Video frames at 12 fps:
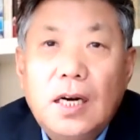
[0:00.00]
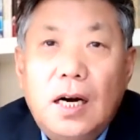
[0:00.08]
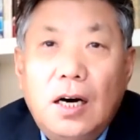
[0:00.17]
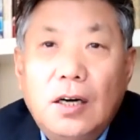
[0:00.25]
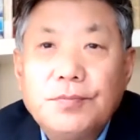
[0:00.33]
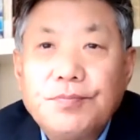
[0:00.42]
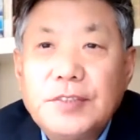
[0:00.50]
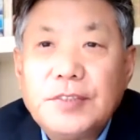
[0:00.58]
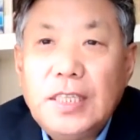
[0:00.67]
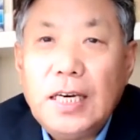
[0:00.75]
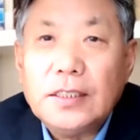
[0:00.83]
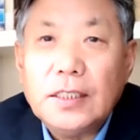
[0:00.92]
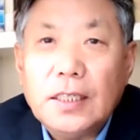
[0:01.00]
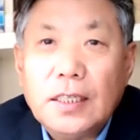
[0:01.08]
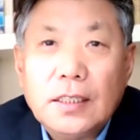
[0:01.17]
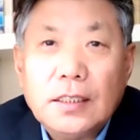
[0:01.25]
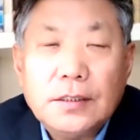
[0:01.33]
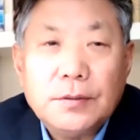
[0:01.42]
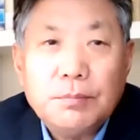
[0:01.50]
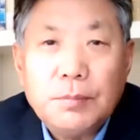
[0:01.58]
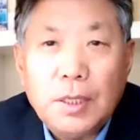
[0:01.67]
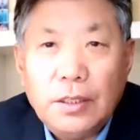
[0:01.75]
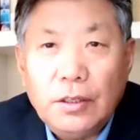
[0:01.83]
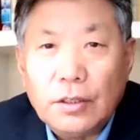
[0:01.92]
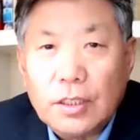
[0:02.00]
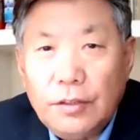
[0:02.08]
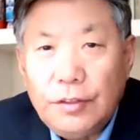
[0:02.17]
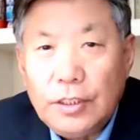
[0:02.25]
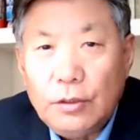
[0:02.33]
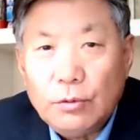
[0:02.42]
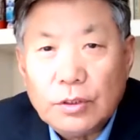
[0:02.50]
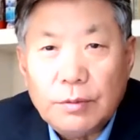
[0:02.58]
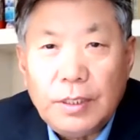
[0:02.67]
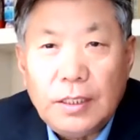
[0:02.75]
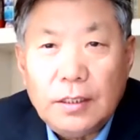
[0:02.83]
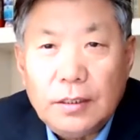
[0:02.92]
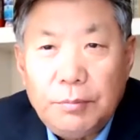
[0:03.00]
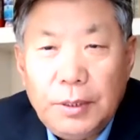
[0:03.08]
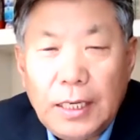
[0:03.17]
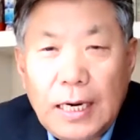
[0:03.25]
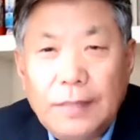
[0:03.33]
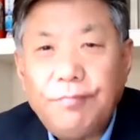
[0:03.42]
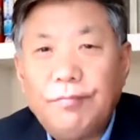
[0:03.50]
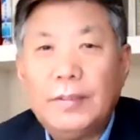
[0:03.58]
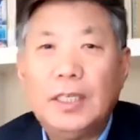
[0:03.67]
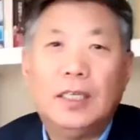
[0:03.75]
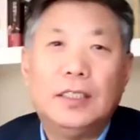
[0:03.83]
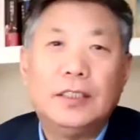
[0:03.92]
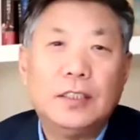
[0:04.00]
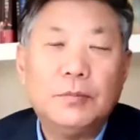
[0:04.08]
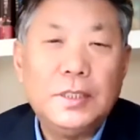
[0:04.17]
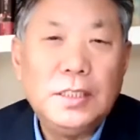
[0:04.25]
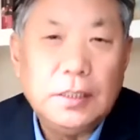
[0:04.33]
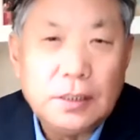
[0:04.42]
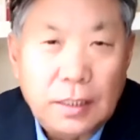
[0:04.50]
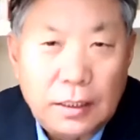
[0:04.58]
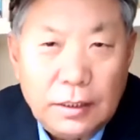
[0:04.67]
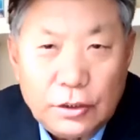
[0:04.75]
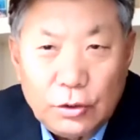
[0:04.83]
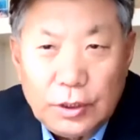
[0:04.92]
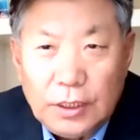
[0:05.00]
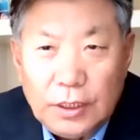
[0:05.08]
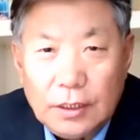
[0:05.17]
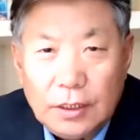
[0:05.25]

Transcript: 好，亲爱的朋友，各位弟兄姊妹，平安啊！张伯利谈天说地。